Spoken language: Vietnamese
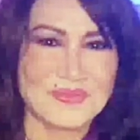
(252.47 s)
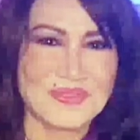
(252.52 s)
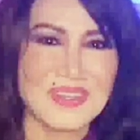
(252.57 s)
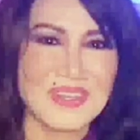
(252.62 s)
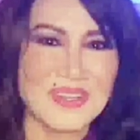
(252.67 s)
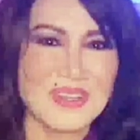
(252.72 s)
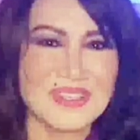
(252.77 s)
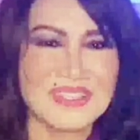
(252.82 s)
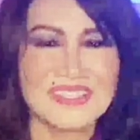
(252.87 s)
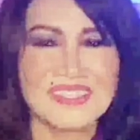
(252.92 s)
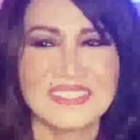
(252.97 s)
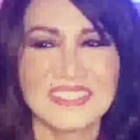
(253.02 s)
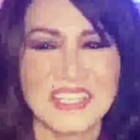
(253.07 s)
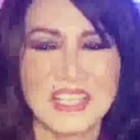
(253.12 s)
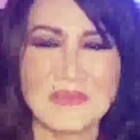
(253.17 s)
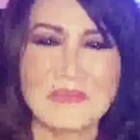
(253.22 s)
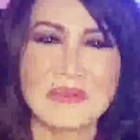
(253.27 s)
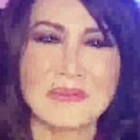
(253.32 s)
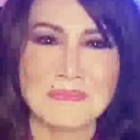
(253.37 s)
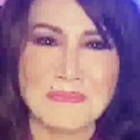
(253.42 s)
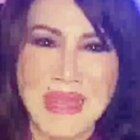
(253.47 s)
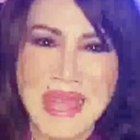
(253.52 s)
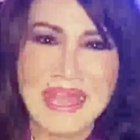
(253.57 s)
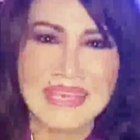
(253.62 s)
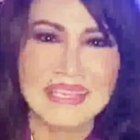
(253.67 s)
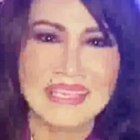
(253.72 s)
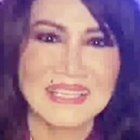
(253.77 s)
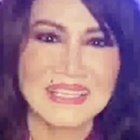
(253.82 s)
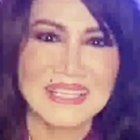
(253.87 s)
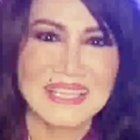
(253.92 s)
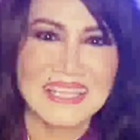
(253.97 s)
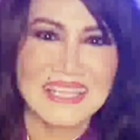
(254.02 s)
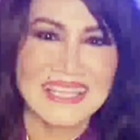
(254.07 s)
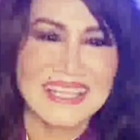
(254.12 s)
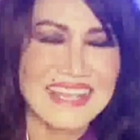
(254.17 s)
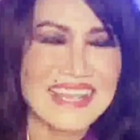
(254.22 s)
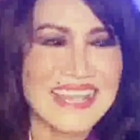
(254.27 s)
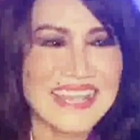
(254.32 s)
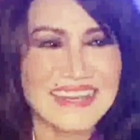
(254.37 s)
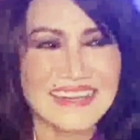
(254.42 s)
hồi xưa thì cái bằng ban
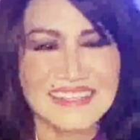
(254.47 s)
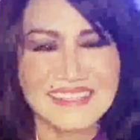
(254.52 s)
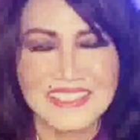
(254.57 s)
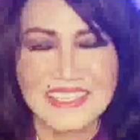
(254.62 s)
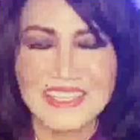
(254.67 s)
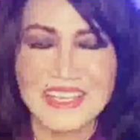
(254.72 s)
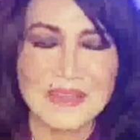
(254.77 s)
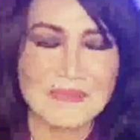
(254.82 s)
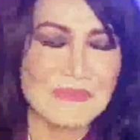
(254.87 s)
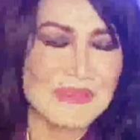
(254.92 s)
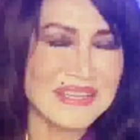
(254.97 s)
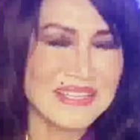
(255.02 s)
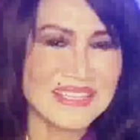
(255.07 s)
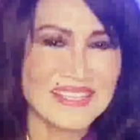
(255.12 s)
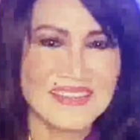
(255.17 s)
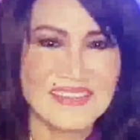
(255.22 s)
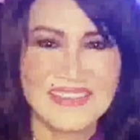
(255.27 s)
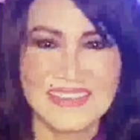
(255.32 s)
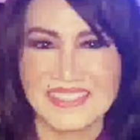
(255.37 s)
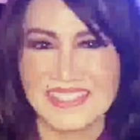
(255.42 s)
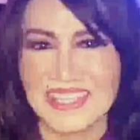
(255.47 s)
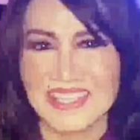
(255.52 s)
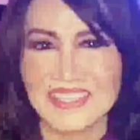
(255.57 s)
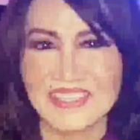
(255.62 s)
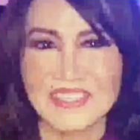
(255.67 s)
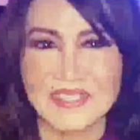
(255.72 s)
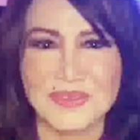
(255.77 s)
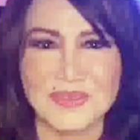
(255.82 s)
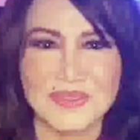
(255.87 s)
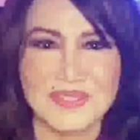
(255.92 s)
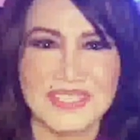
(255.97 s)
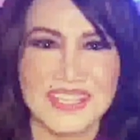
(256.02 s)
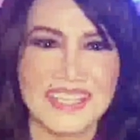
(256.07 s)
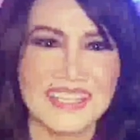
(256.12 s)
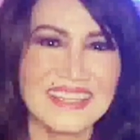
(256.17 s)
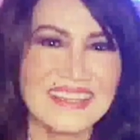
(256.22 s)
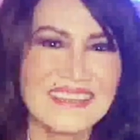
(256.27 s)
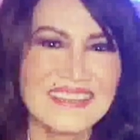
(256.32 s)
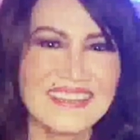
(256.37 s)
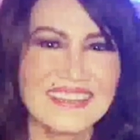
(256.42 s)
nghe nó rất là bình thường dễ chịu dễ
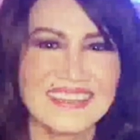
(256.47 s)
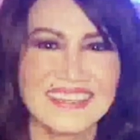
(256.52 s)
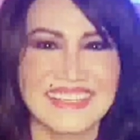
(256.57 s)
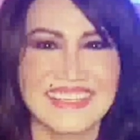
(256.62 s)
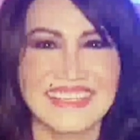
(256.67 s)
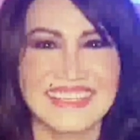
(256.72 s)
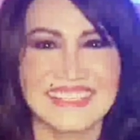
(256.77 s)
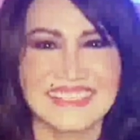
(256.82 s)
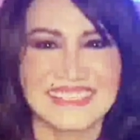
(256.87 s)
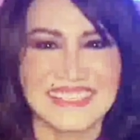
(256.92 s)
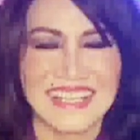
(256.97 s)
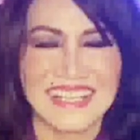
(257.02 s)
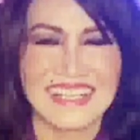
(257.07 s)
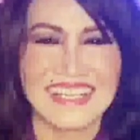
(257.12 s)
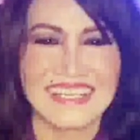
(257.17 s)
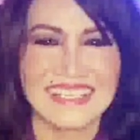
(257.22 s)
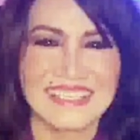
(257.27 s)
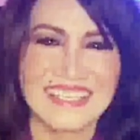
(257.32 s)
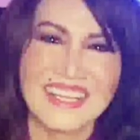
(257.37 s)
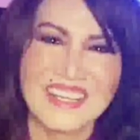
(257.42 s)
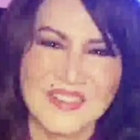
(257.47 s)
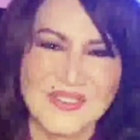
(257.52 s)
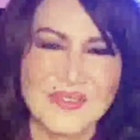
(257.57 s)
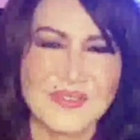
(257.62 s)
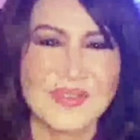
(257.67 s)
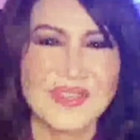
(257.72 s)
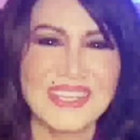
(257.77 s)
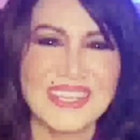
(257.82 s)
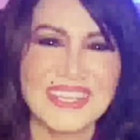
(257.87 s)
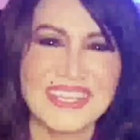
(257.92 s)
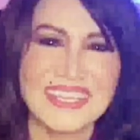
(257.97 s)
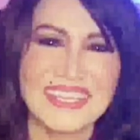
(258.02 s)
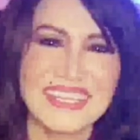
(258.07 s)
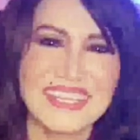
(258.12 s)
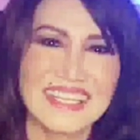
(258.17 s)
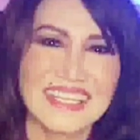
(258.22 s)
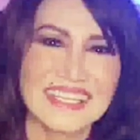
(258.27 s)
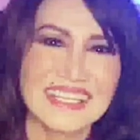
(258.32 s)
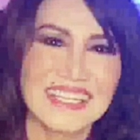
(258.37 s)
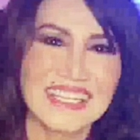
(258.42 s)
thương dạ gần gũi
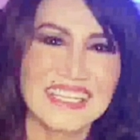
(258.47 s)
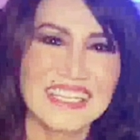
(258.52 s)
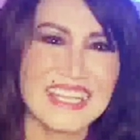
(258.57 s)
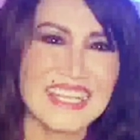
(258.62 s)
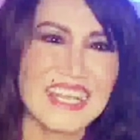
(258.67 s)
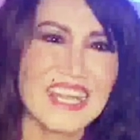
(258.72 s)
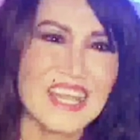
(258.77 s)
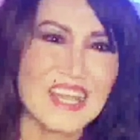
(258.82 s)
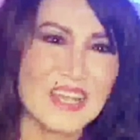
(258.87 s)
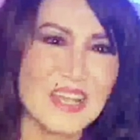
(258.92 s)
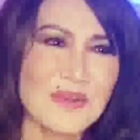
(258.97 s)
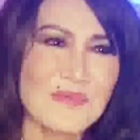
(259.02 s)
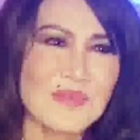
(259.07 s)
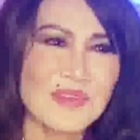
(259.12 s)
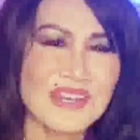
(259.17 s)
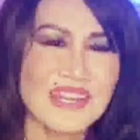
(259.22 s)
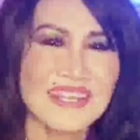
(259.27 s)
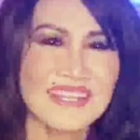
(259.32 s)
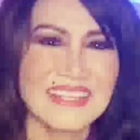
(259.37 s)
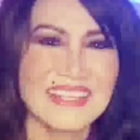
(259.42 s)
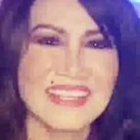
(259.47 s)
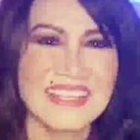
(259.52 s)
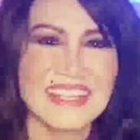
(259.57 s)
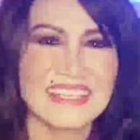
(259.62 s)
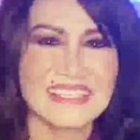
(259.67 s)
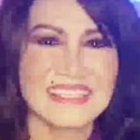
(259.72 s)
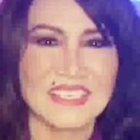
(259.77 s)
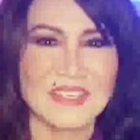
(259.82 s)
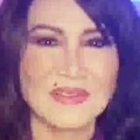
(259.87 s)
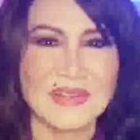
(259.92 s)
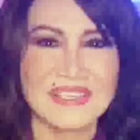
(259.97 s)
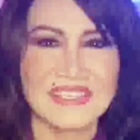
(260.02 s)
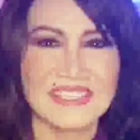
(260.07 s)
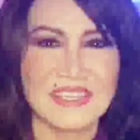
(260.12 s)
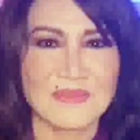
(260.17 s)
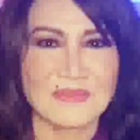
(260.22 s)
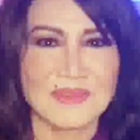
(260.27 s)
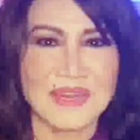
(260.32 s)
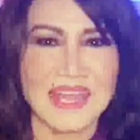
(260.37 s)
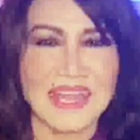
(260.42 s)
thì à, có một lần thì nhạc sĩ hoàng
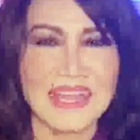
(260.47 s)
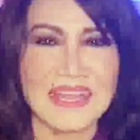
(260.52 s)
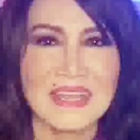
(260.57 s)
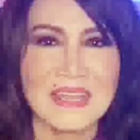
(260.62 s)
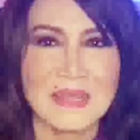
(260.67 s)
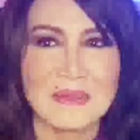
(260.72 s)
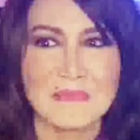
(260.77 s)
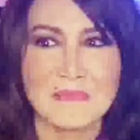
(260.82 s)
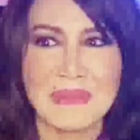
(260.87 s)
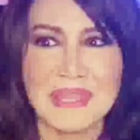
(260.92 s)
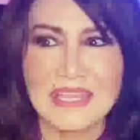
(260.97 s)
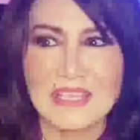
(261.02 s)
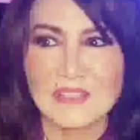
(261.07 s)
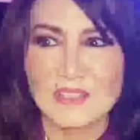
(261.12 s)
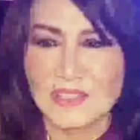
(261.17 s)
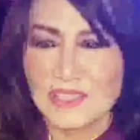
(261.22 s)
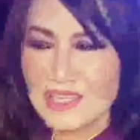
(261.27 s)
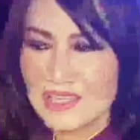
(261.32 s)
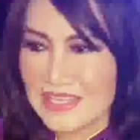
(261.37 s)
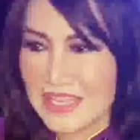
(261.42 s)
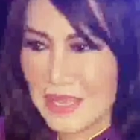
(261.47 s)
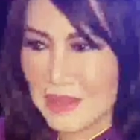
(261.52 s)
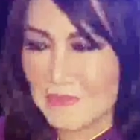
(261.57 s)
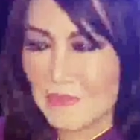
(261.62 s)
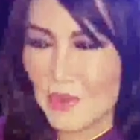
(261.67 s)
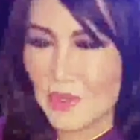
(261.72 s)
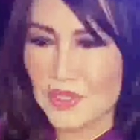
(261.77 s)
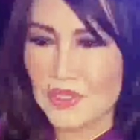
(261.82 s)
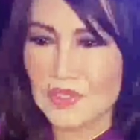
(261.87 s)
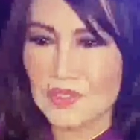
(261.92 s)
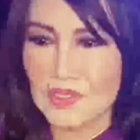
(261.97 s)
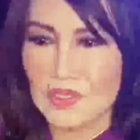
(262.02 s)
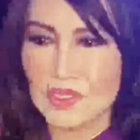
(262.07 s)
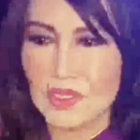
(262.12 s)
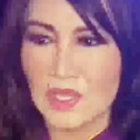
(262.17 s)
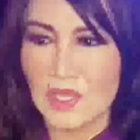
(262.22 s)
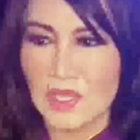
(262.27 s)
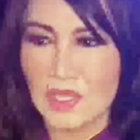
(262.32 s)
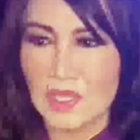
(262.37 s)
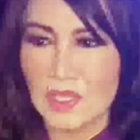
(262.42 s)
trọng đã may cho tất cả mọi người
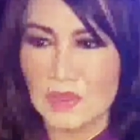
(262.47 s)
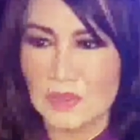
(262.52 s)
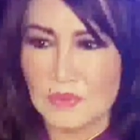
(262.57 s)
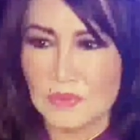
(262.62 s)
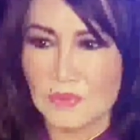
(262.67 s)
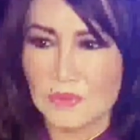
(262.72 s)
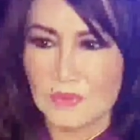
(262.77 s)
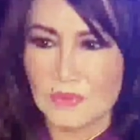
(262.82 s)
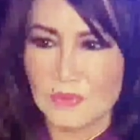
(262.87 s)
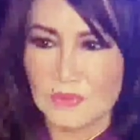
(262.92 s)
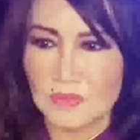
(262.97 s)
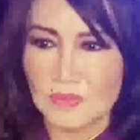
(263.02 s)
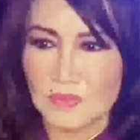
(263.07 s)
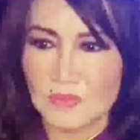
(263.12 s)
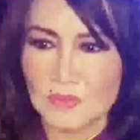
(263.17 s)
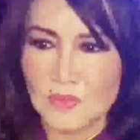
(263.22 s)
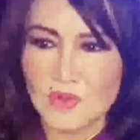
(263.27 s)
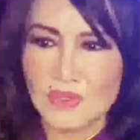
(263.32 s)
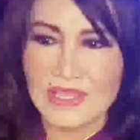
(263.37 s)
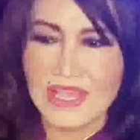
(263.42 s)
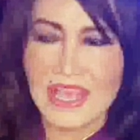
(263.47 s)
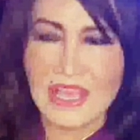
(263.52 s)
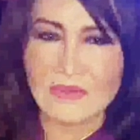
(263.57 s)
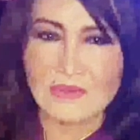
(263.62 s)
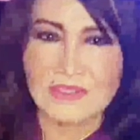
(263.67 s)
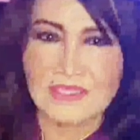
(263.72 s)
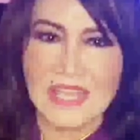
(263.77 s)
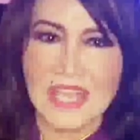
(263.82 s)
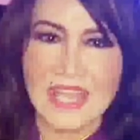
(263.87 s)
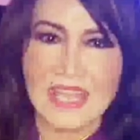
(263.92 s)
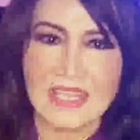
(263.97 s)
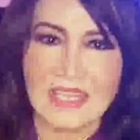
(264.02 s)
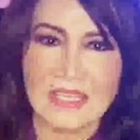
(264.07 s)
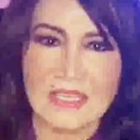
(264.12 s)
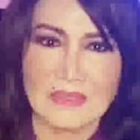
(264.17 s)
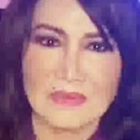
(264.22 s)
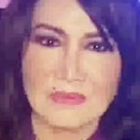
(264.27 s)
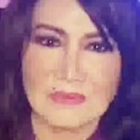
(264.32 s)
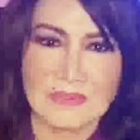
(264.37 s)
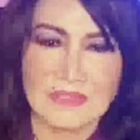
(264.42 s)
một cái áo dài
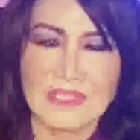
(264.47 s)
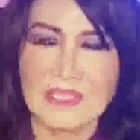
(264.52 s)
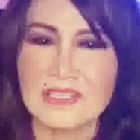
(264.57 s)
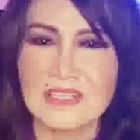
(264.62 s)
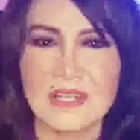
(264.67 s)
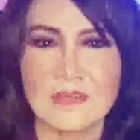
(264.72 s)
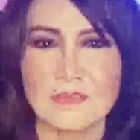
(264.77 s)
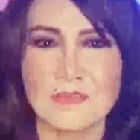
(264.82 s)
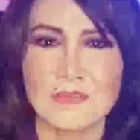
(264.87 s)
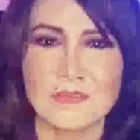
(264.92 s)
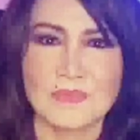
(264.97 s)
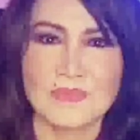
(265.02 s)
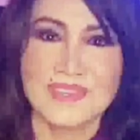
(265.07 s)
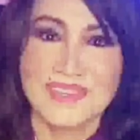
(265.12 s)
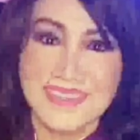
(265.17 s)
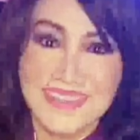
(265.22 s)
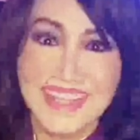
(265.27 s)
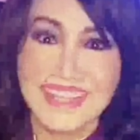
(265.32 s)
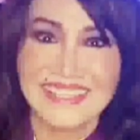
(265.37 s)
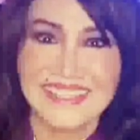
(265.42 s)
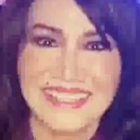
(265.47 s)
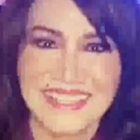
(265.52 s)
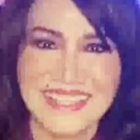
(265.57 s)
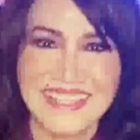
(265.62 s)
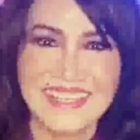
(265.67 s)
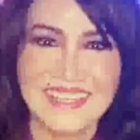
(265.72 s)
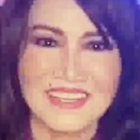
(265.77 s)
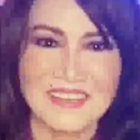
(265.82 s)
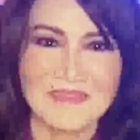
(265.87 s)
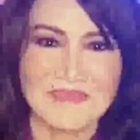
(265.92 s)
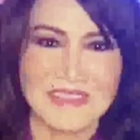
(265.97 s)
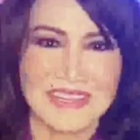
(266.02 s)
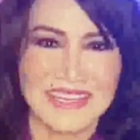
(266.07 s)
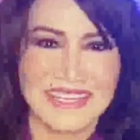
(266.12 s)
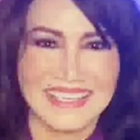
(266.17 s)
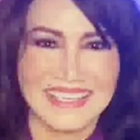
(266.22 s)
tức là nữ ca sĩ không phải là